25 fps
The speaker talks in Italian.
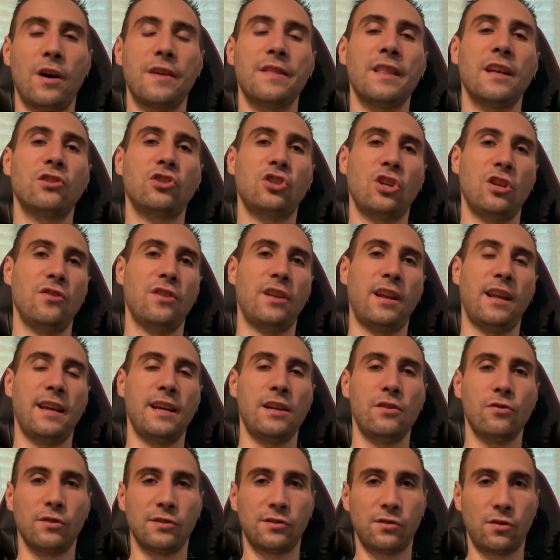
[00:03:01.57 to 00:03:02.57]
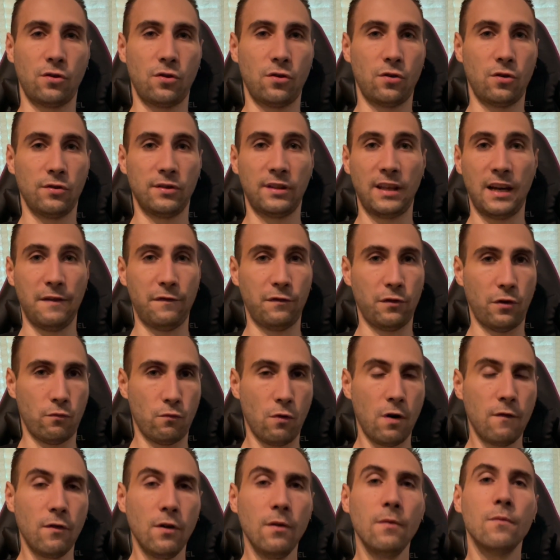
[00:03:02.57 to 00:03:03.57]
ad accendere il nostro telefono
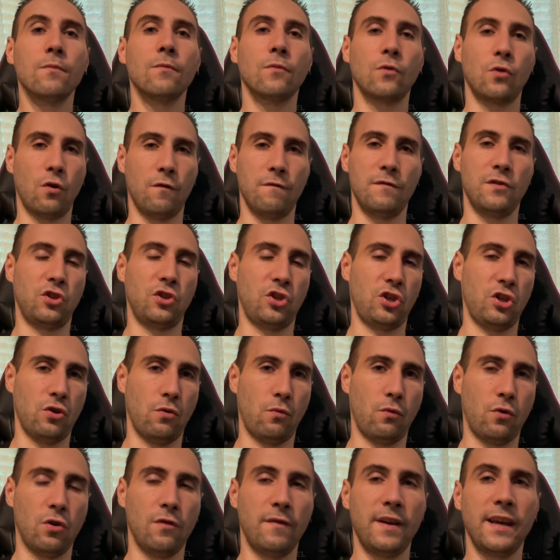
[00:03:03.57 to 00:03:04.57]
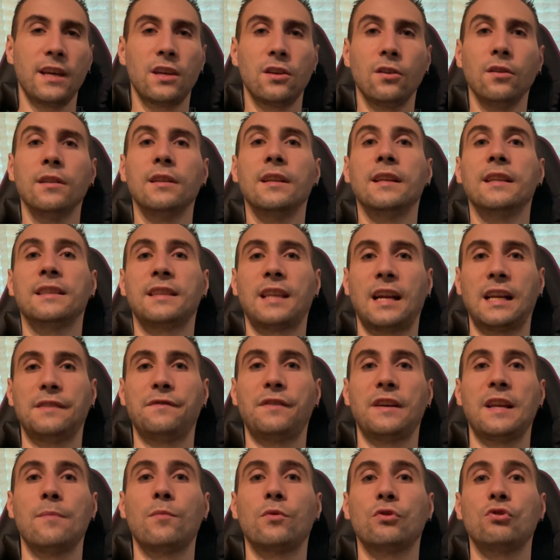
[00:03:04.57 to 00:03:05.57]
nuovo, con vicino quello vecchio,
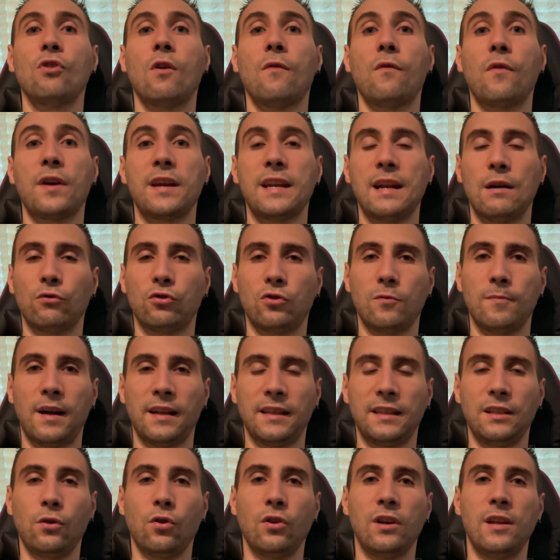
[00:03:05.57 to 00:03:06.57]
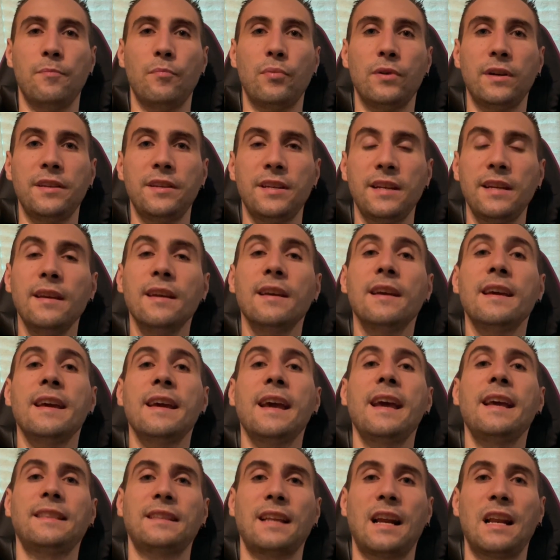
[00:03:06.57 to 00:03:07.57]
trasferiamo di nuovo in automatico l'Apple ID
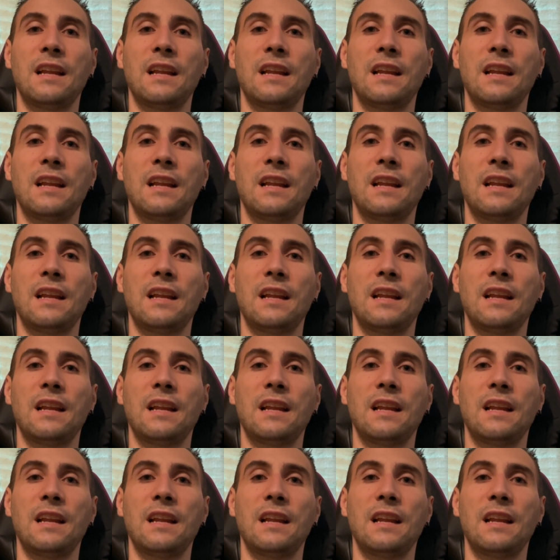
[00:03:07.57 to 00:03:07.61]
e tra